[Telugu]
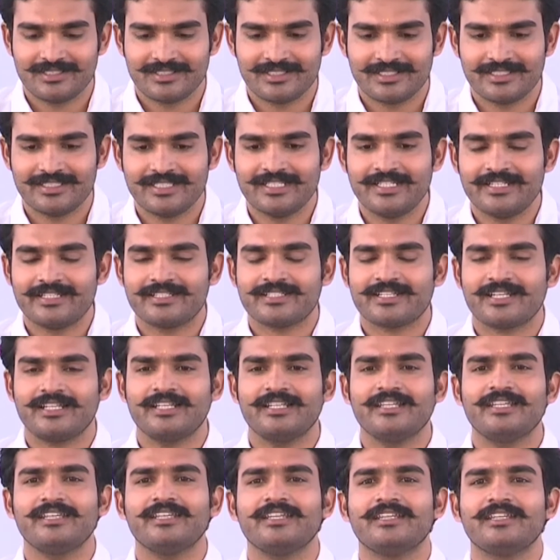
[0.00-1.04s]
ఇది
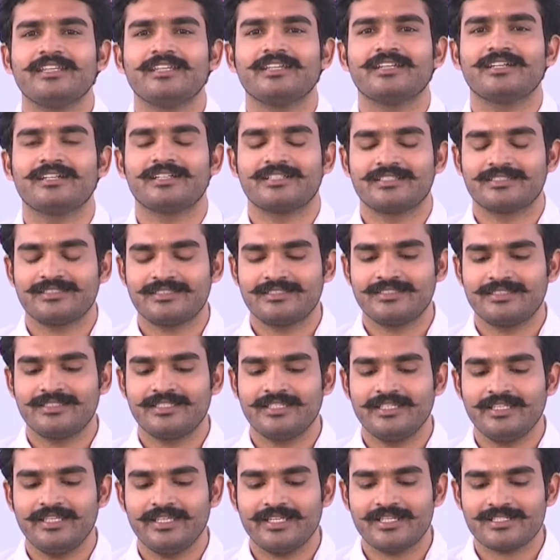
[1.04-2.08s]
లిటరల్లీ
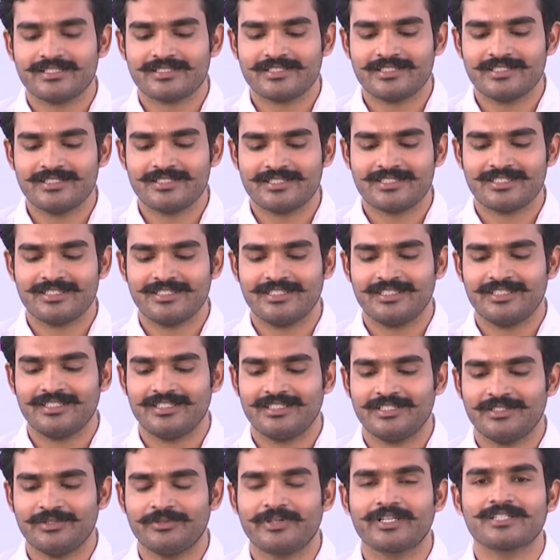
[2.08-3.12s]
త్రీ ఇయర్స్ నుంచి
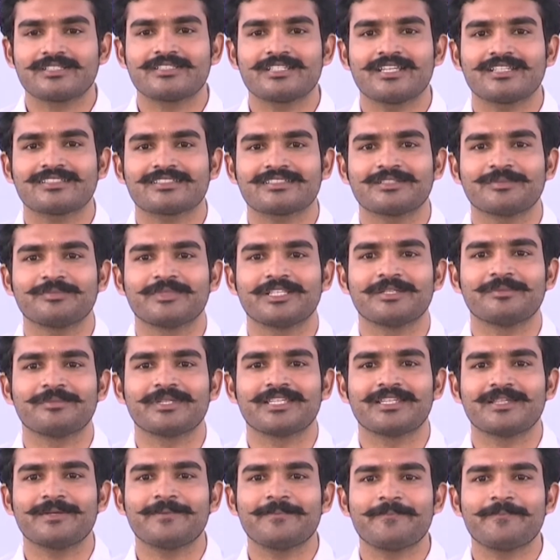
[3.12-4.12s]
వర్క్ చేస్తున్నాం దీని మీద